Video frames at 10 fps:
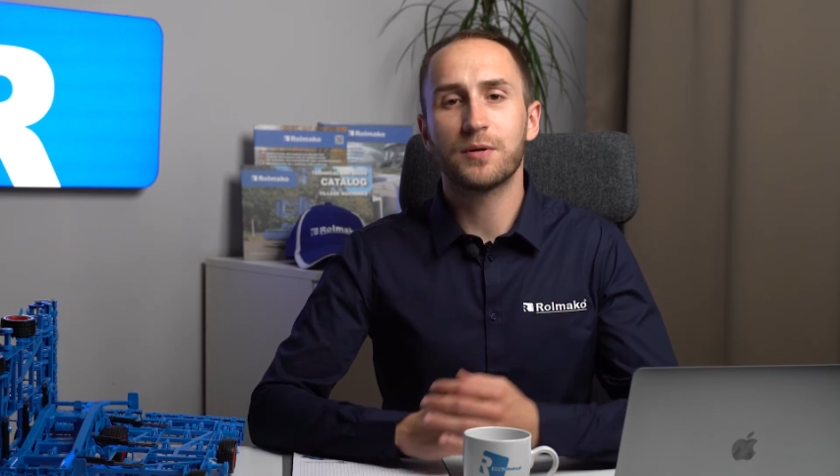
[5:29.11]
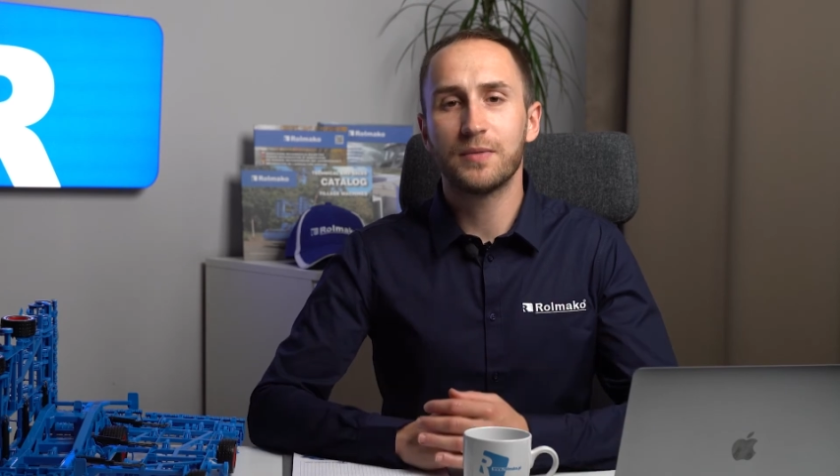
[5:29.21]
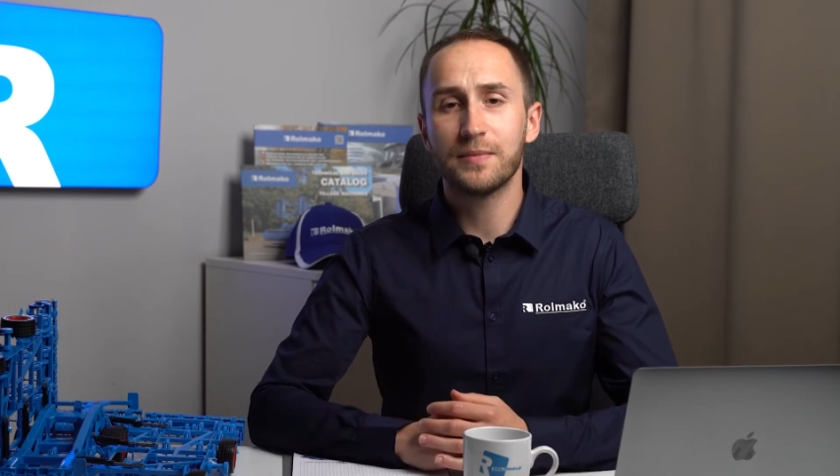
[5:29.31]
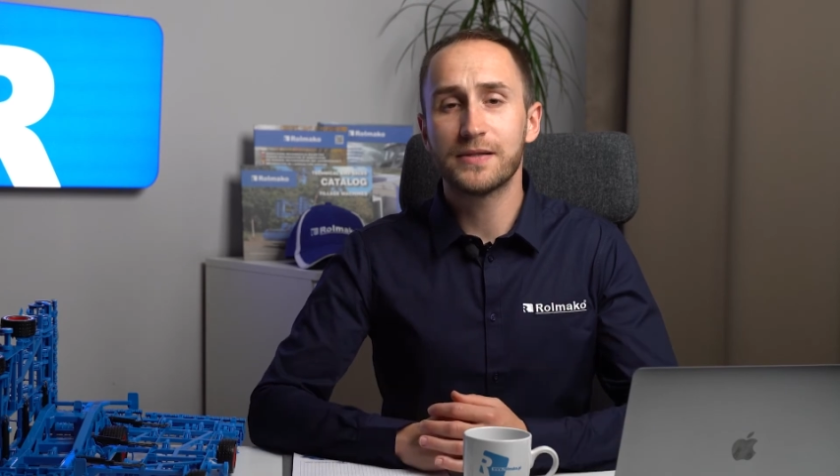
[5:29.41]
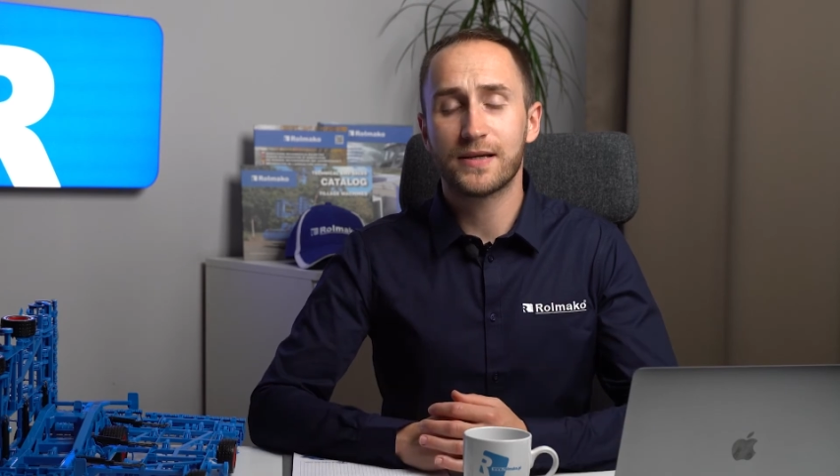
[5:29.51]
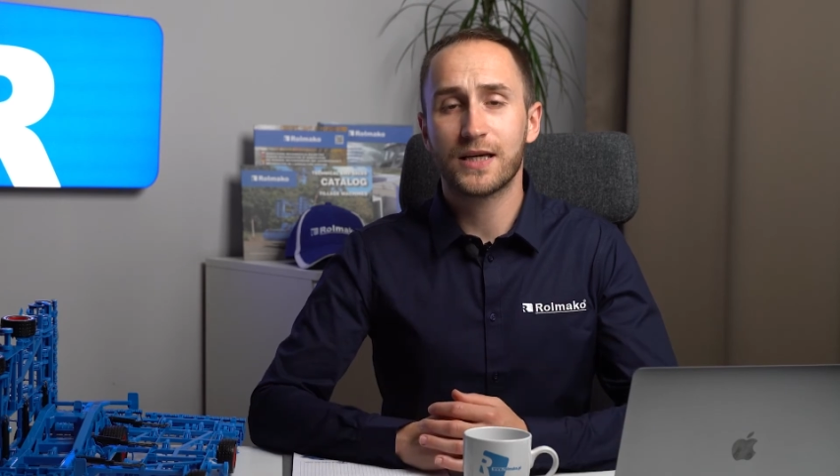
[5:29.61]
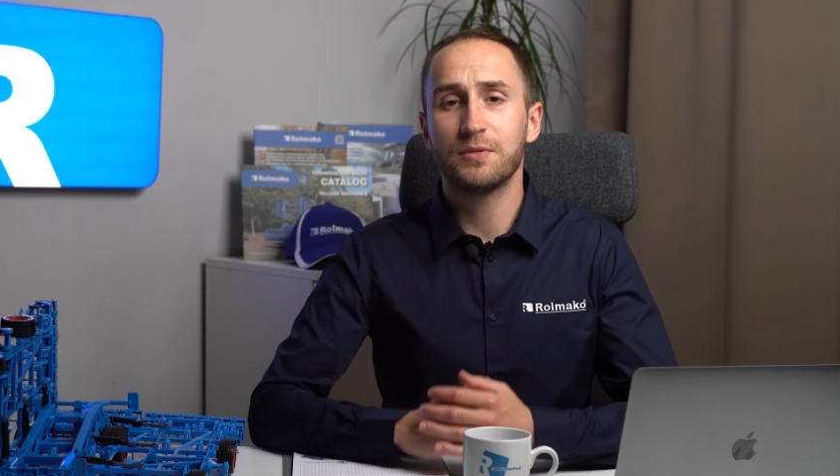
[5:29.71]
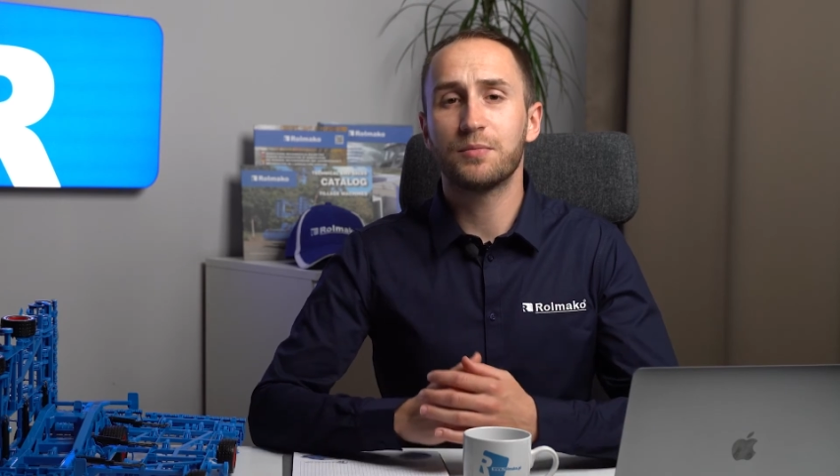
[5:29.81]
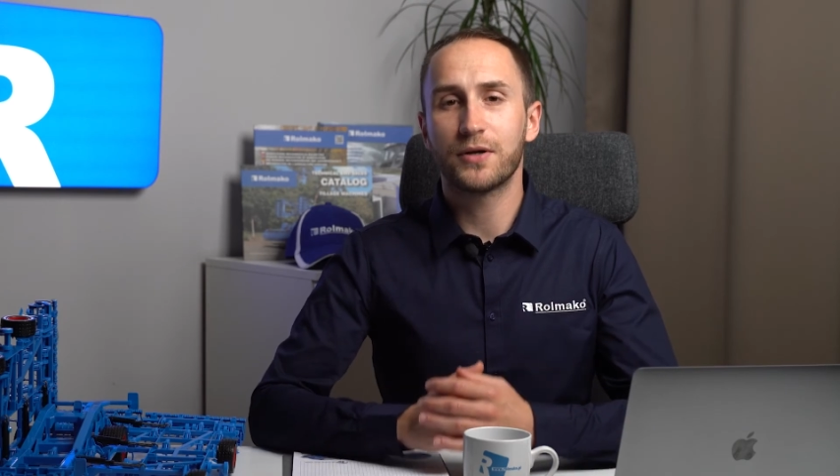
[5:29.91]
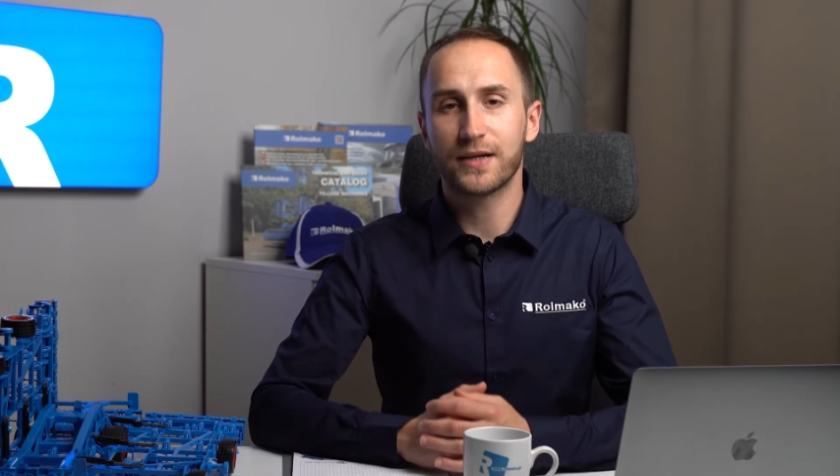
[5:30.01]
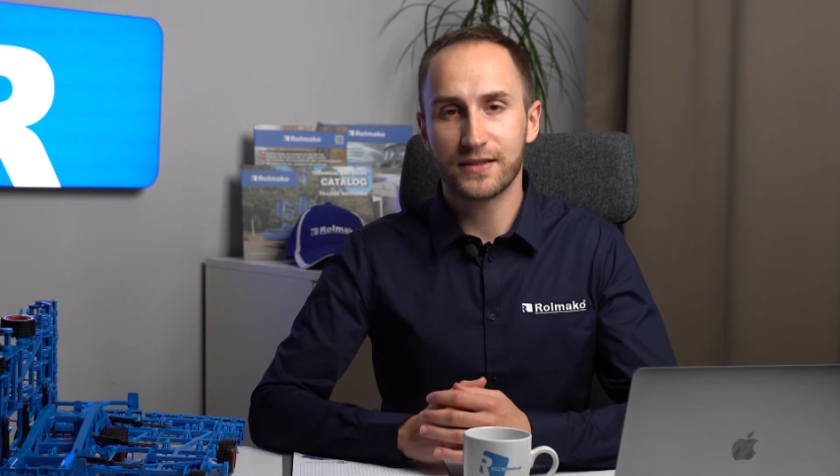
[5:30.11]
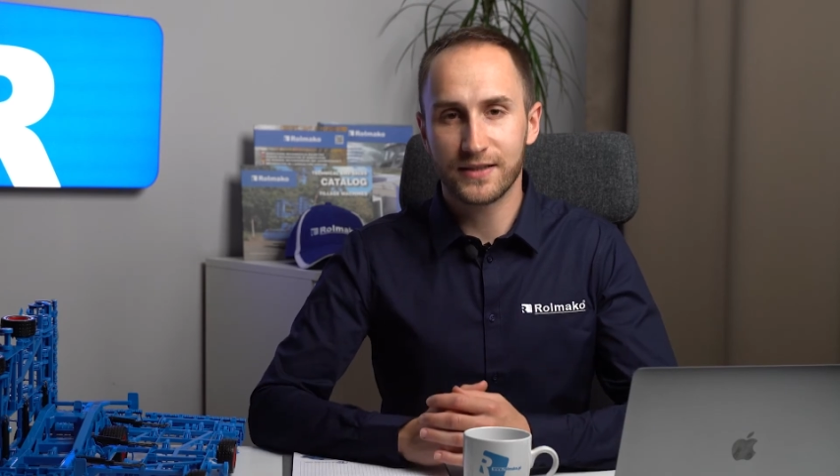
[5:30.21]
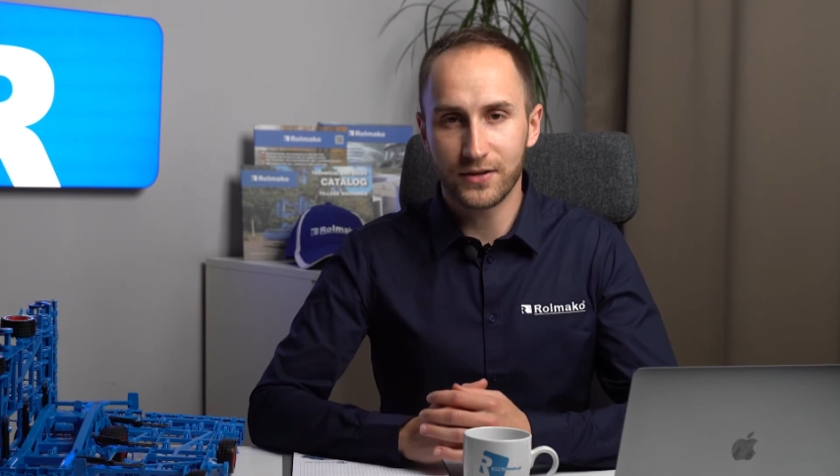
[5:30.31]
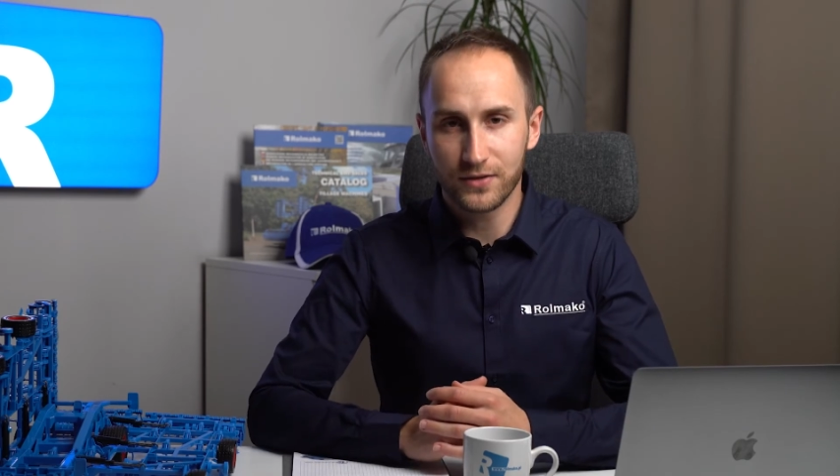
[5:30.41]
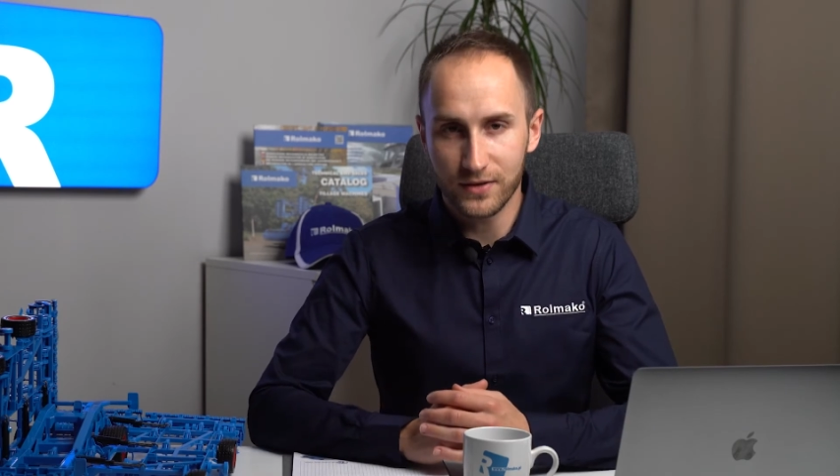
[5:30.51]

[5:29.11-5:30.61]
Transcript: problemy, z jakimi boryka się